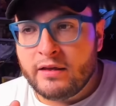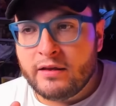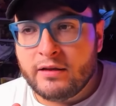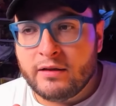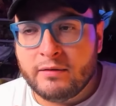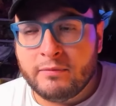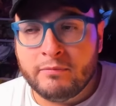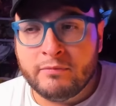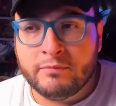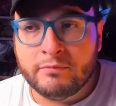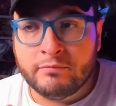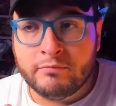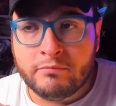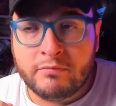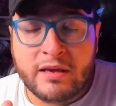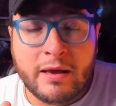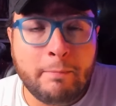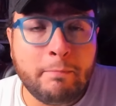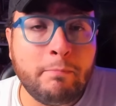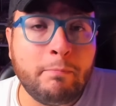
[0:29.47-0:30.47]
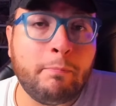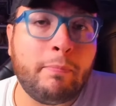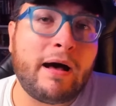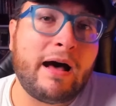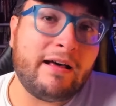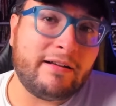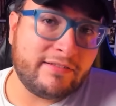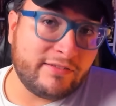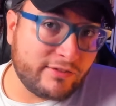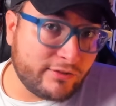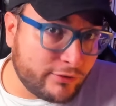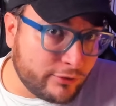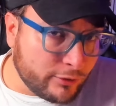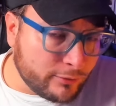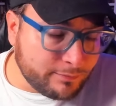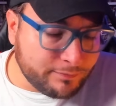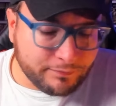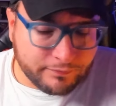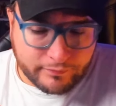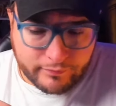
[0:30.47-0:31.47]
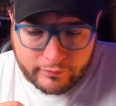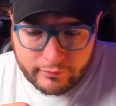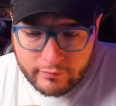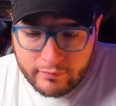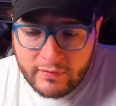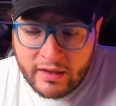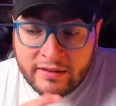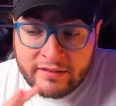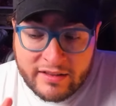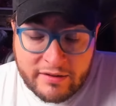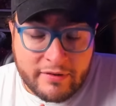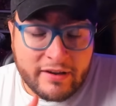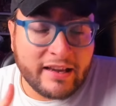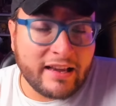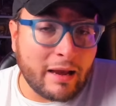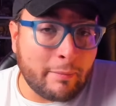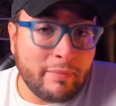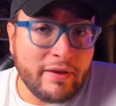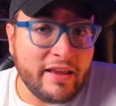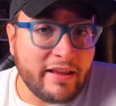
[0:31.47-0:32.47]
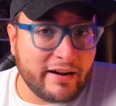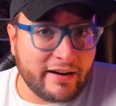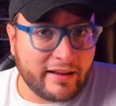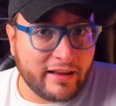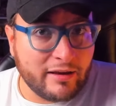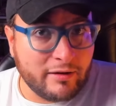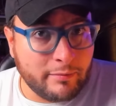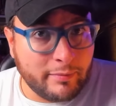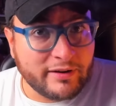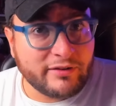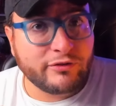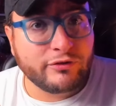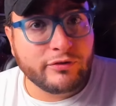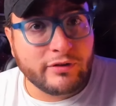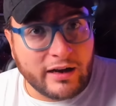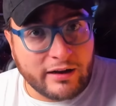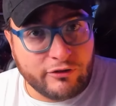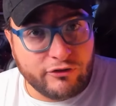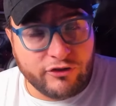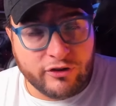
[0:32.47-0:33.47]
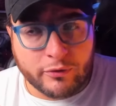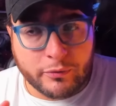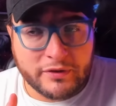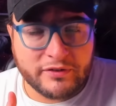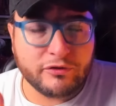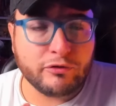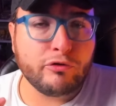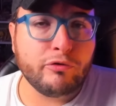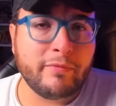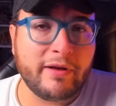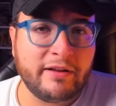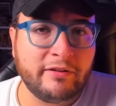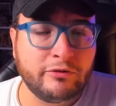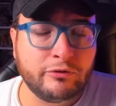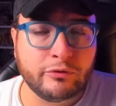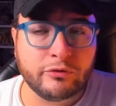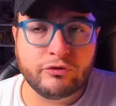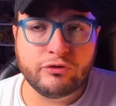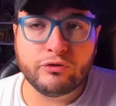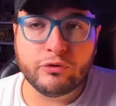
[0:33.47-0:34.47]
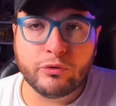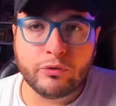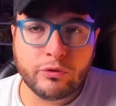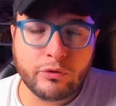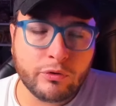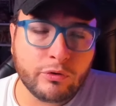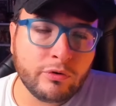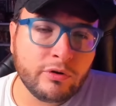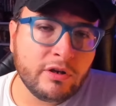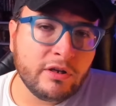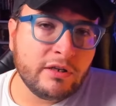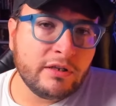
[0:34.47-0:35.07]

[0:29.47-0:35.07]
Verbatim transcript: ehm, mi è parso di capire che i personaggi in questo momento sono